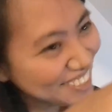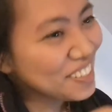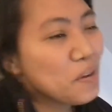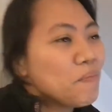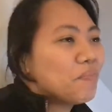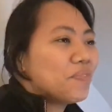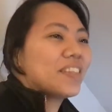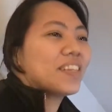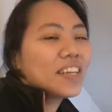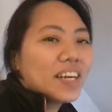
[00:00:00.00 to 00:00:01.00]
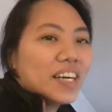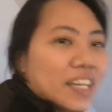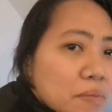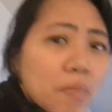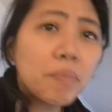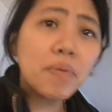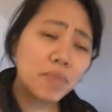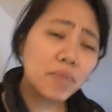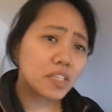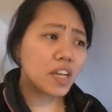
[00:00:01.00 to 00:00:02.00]
Really?
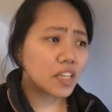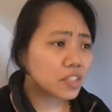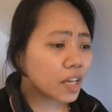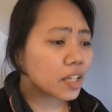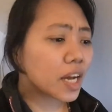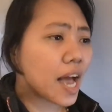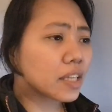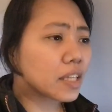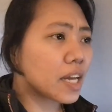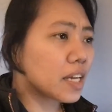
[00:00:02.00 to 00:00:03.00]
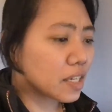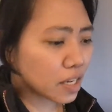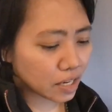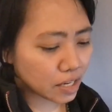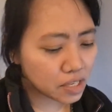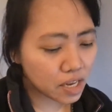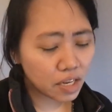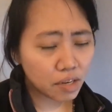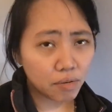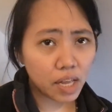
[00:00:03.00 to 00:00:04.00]
Mamimiss din siya, Ate Kati. Kasi
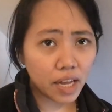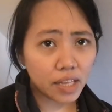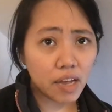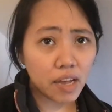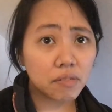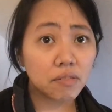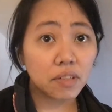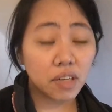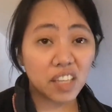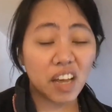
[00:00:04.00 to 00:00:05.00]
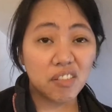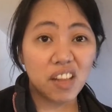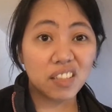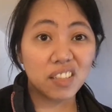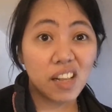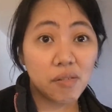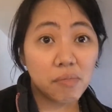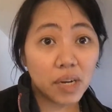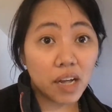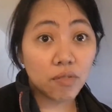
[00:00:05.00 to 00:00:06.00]
wala na tayong, tayo na lang
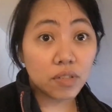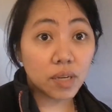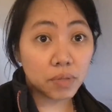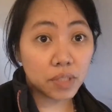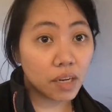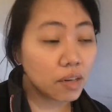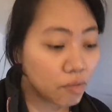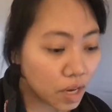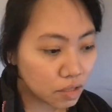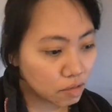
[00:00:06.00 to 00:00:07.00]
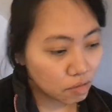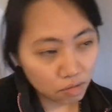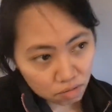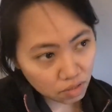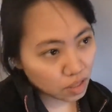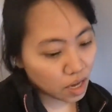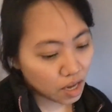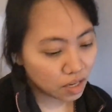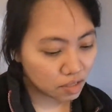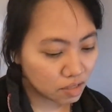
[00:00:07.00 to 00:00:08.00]
dalawa magkausap sa kwarto doon sa
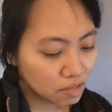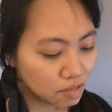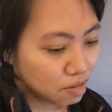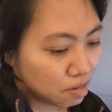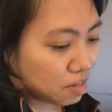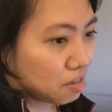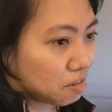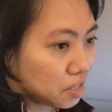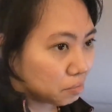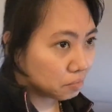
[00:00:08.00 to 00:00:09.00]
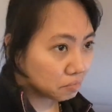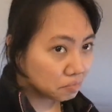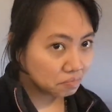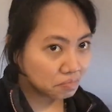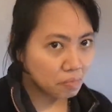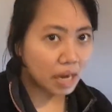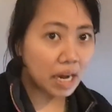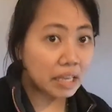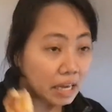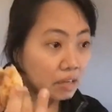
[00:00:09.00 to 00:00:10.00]
taas. Ha, nga naman.
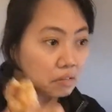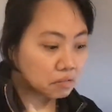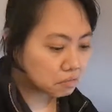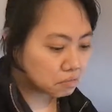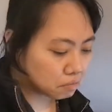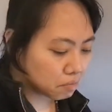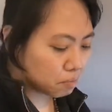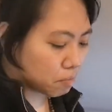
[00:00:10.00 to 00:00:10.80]
Maganda yung...